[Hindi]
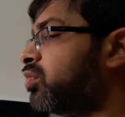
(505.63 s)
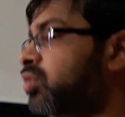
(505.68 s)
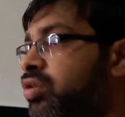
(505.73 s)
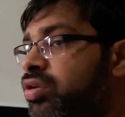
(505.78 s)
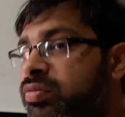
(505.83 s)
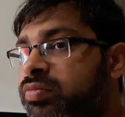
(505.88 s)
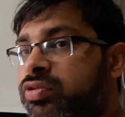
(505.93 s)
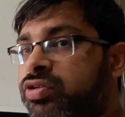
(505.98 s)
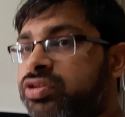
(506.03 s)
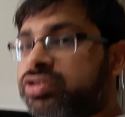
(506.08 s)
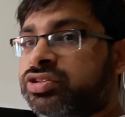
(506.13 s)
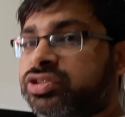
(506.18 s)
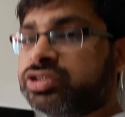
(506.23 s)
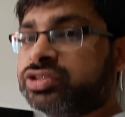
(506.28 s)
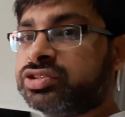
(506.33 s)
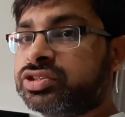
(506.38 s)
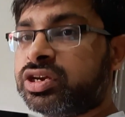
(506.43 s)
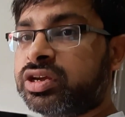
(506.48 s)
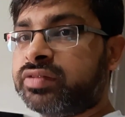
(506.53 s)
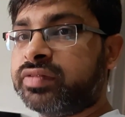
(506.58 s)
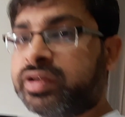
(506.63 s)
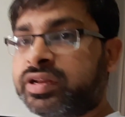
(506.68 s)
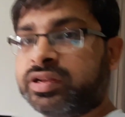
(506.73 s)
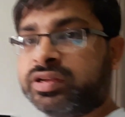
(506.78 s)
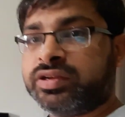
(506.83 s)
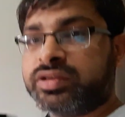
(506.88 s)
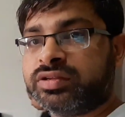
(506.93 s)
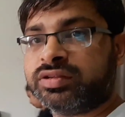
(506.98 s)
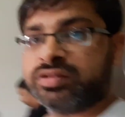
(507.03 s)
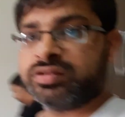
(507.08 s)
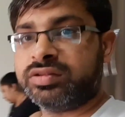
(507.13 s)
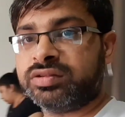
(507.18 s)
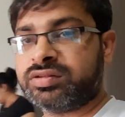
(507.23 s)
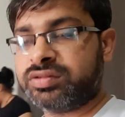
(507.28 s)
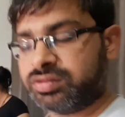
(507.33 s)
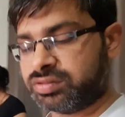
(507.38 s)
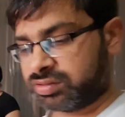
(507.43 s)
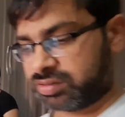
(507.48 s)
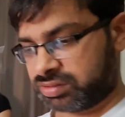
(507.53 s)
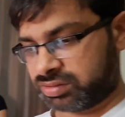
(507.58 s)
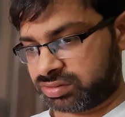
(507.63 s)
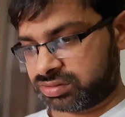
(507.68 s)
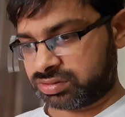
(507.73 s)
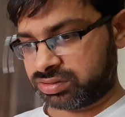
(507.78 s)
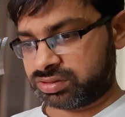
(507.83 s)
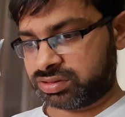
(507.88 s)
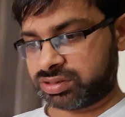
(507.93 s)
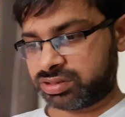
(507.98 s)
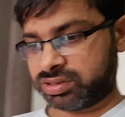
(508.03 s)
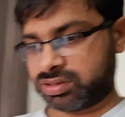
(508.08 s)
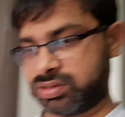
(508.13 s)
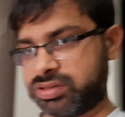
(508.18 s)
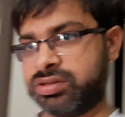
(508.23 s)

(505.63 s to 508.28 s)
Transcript: मोटर मोटर चेंज करवानी है ठीक है